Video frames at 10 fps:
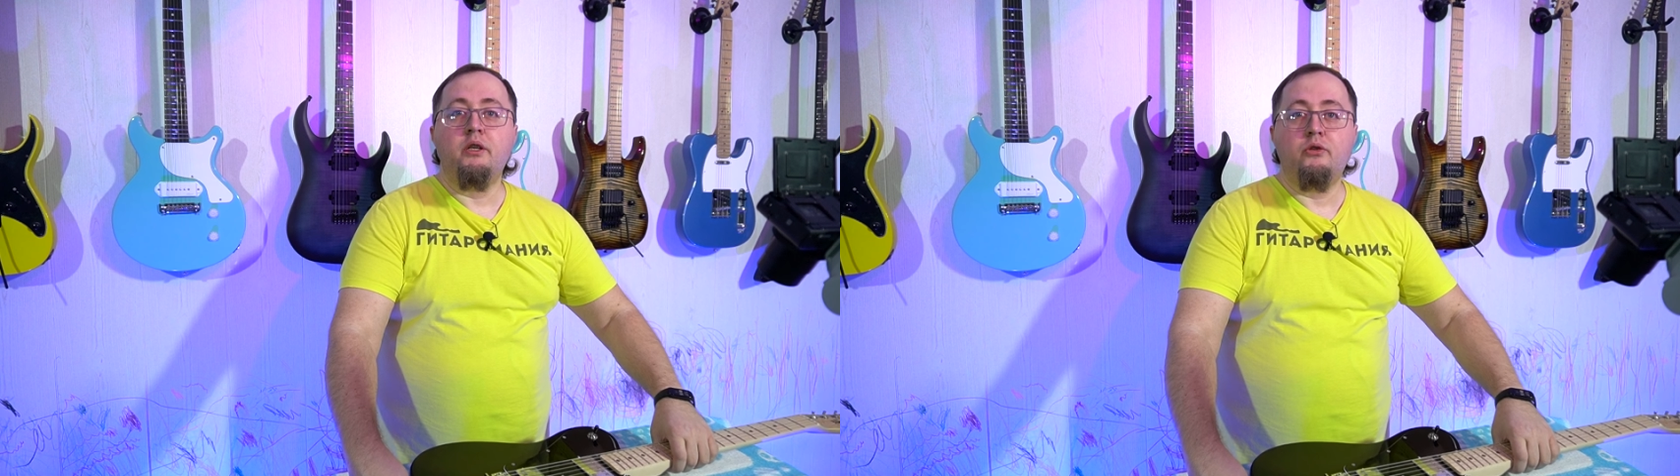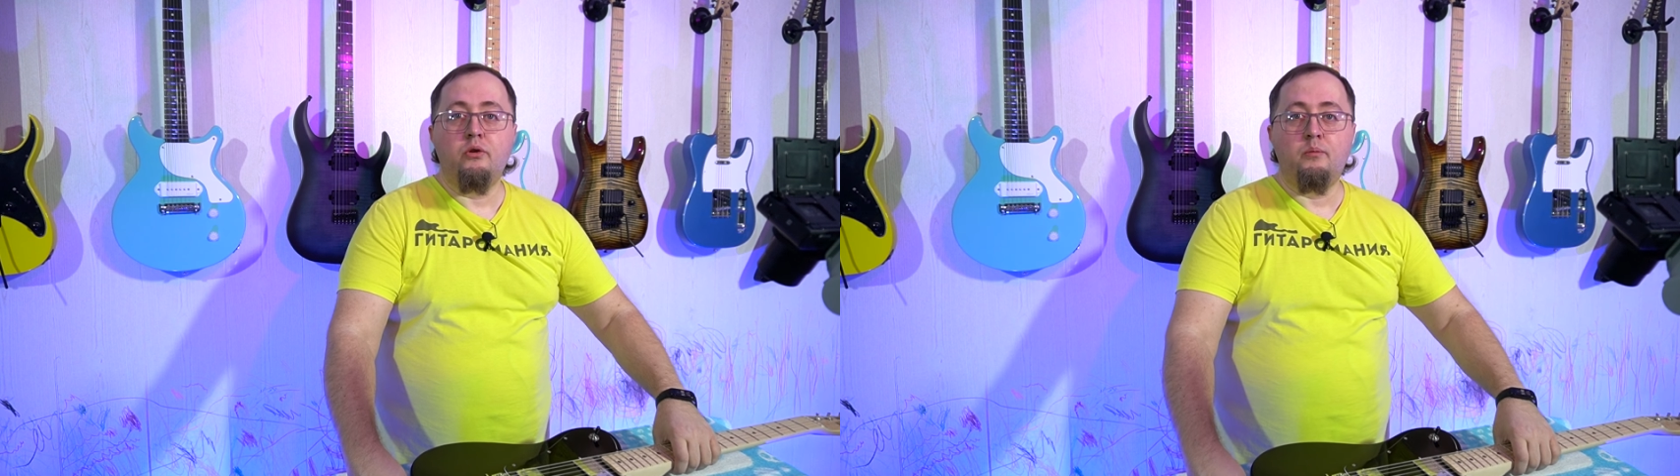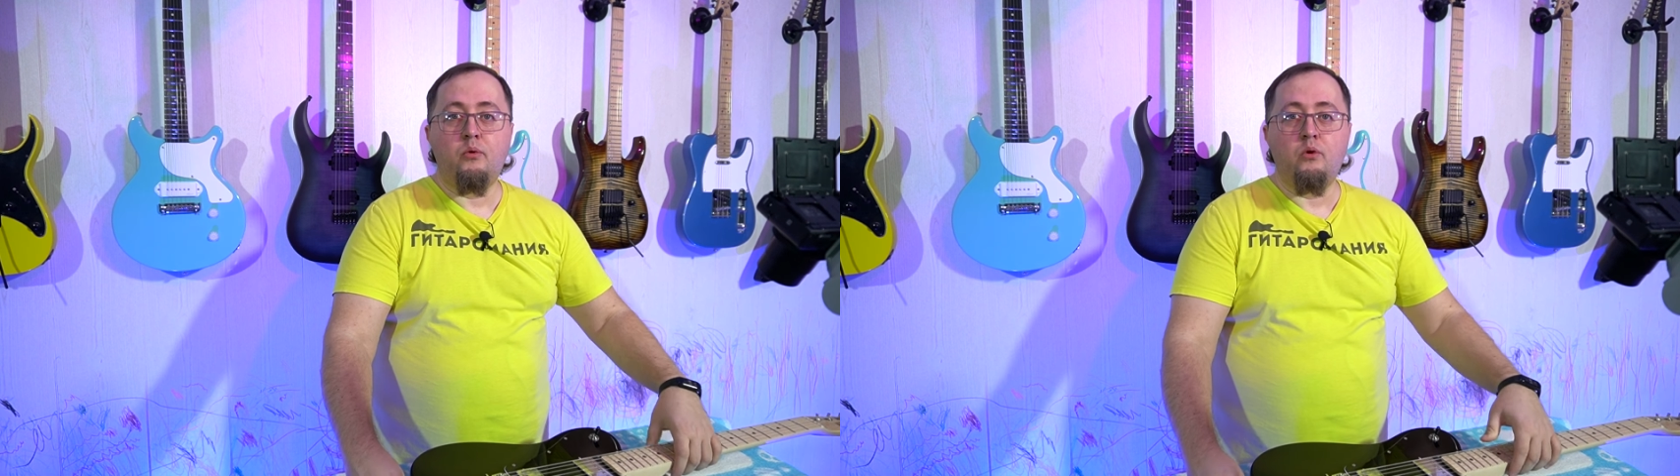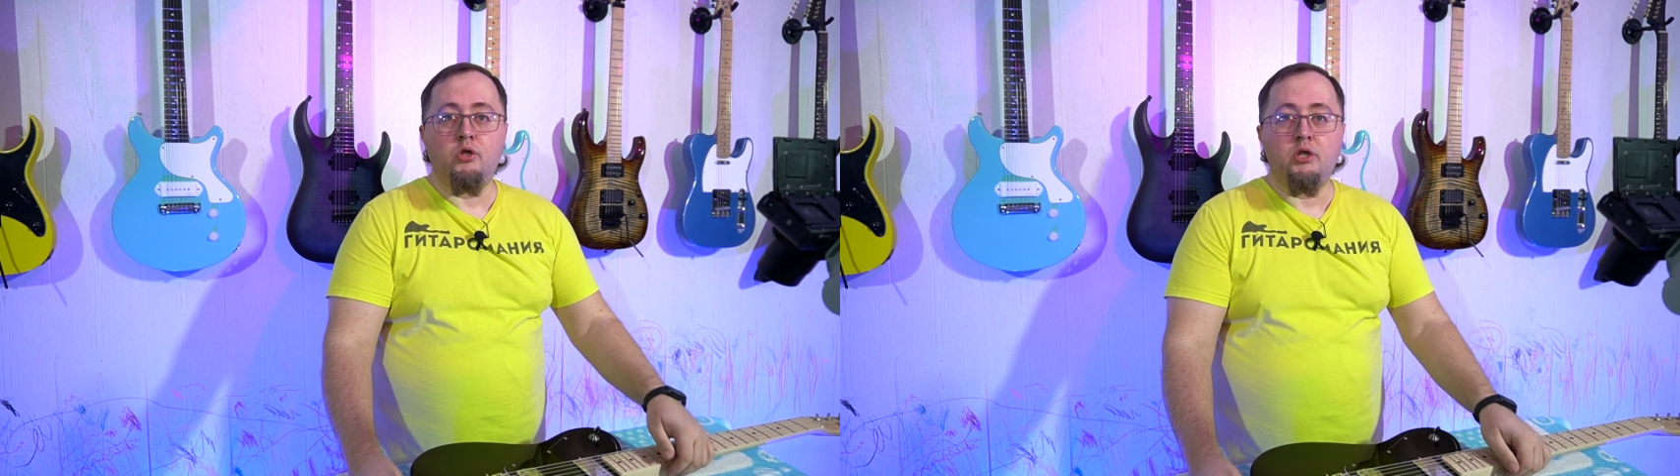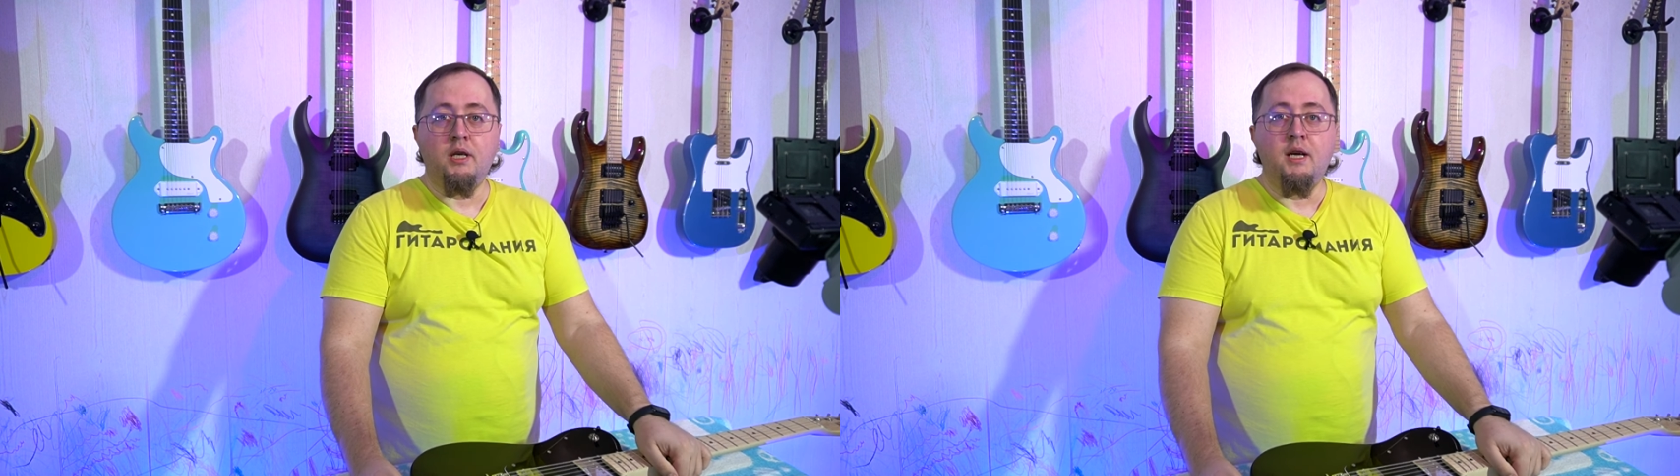еще
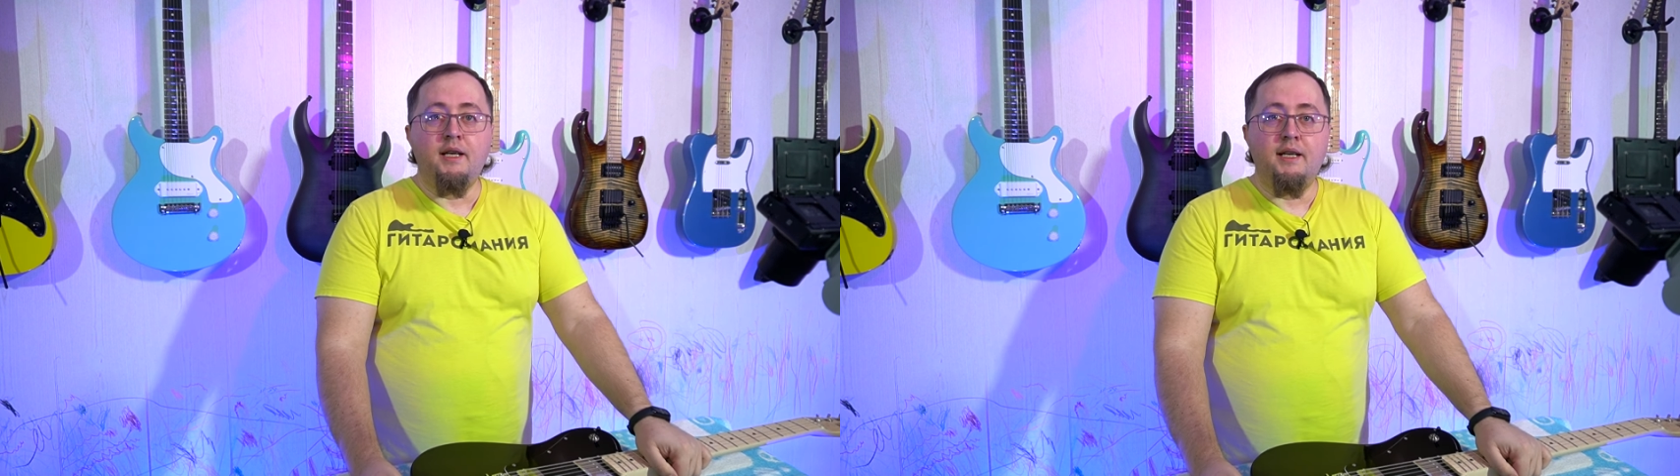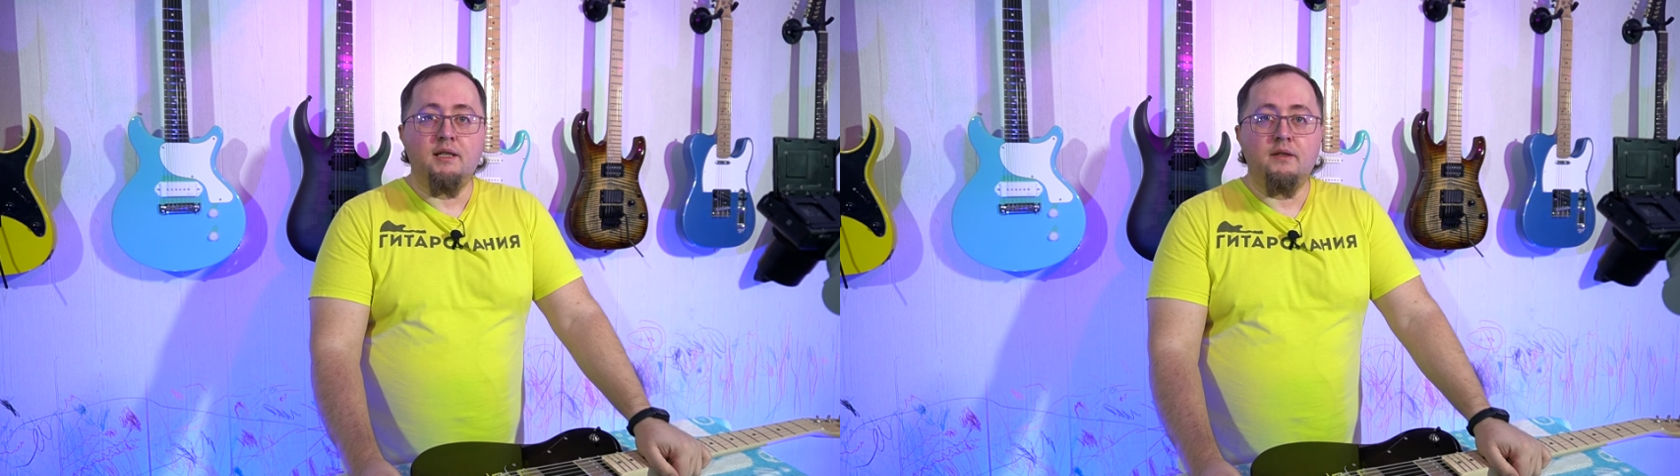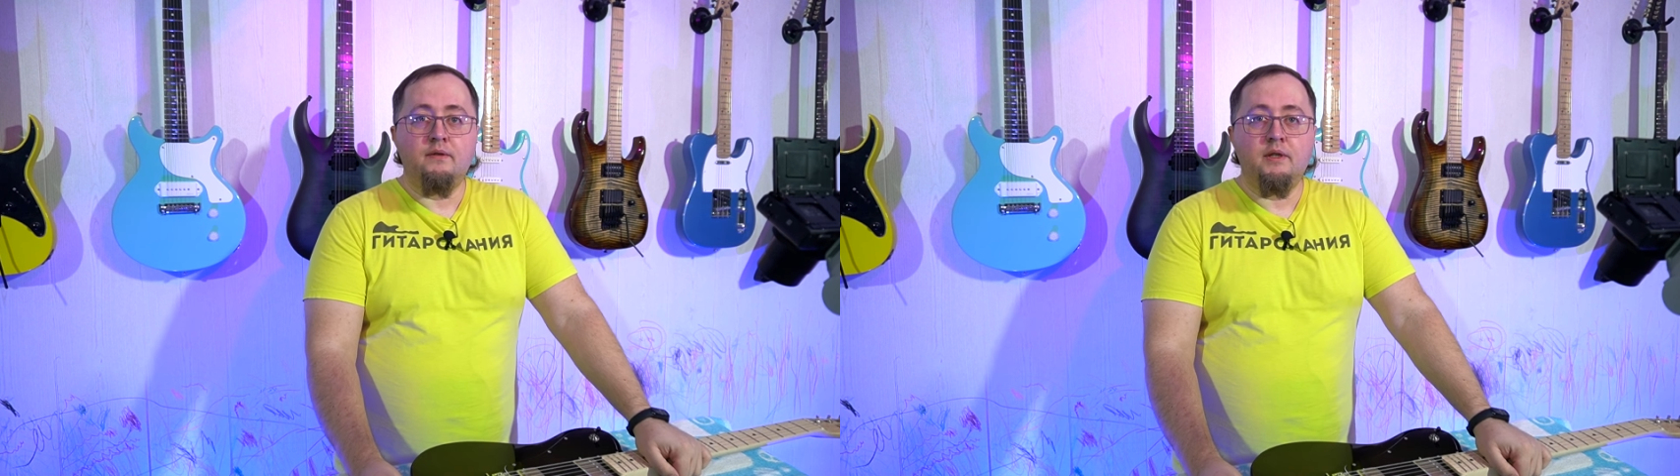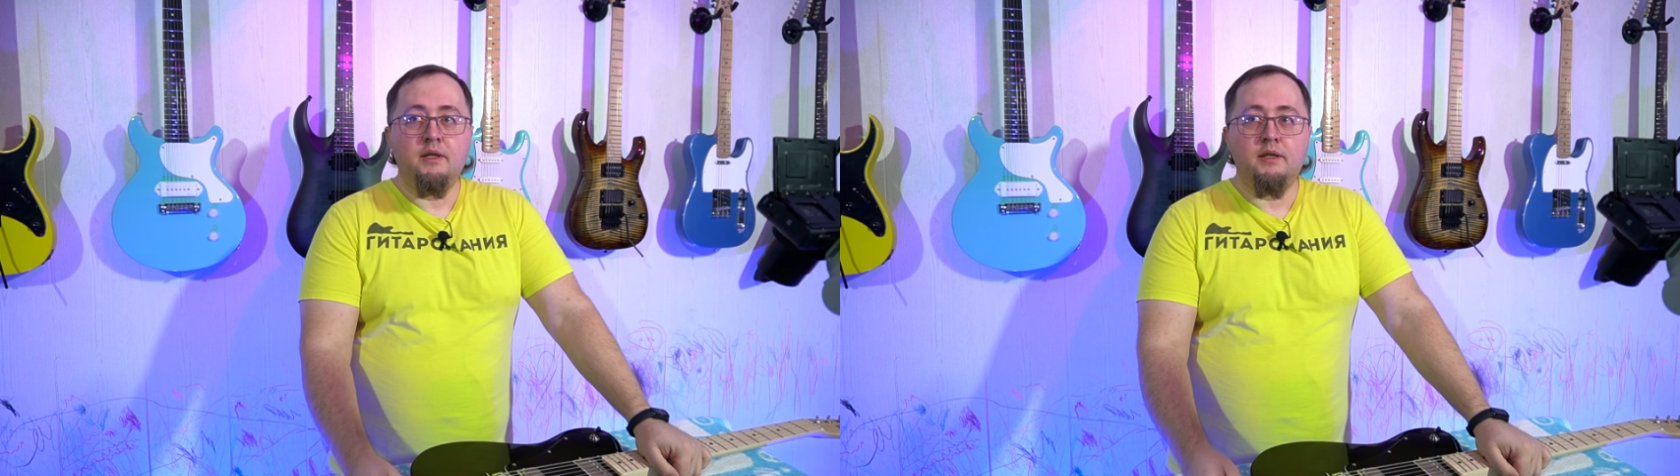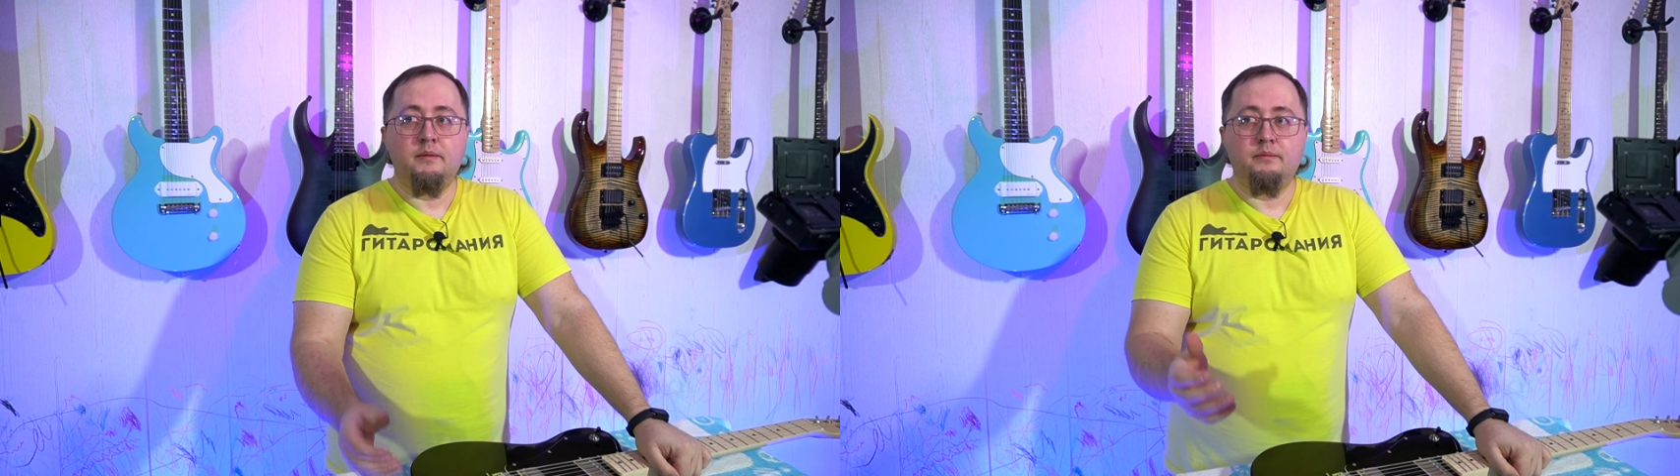больше. Если
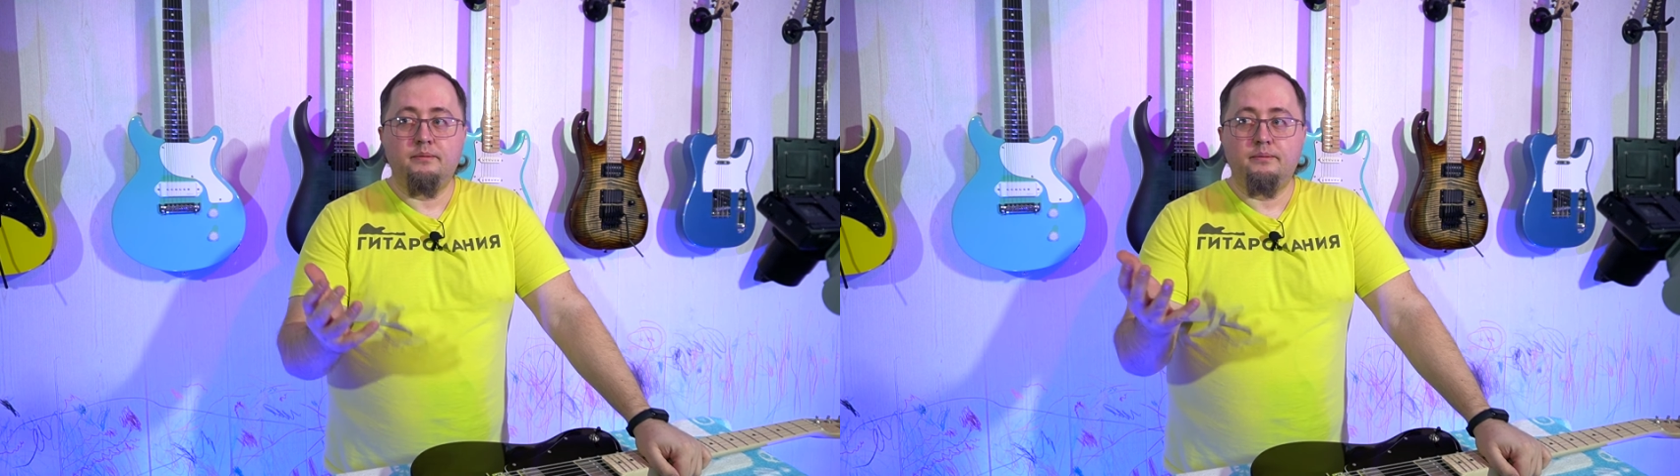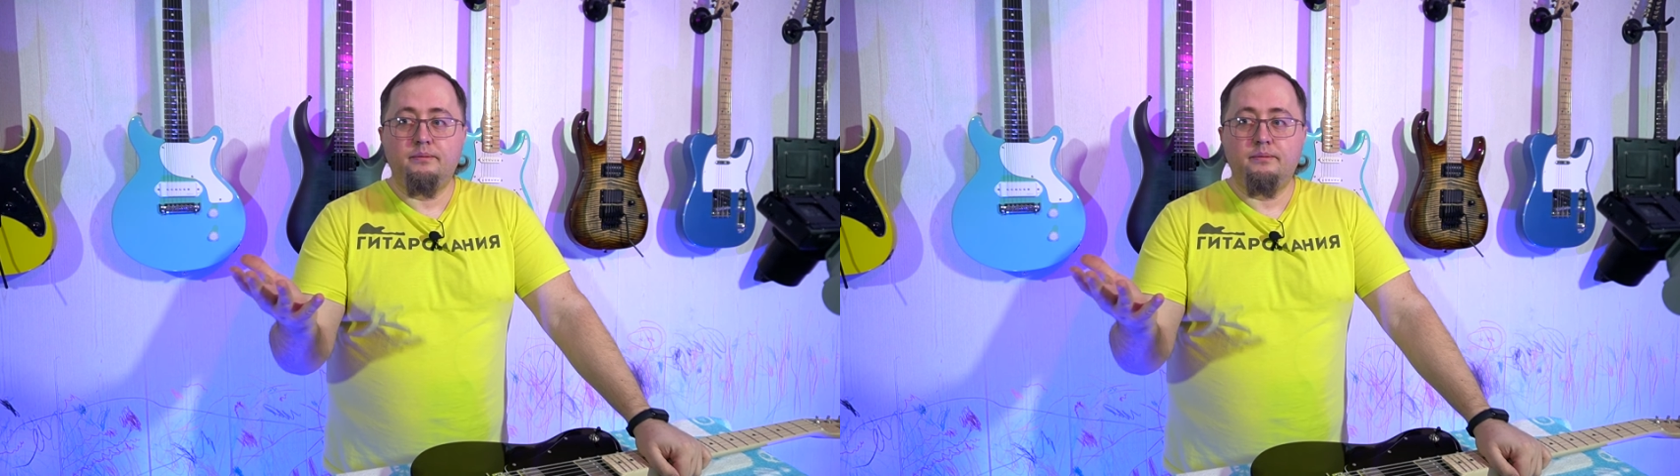вы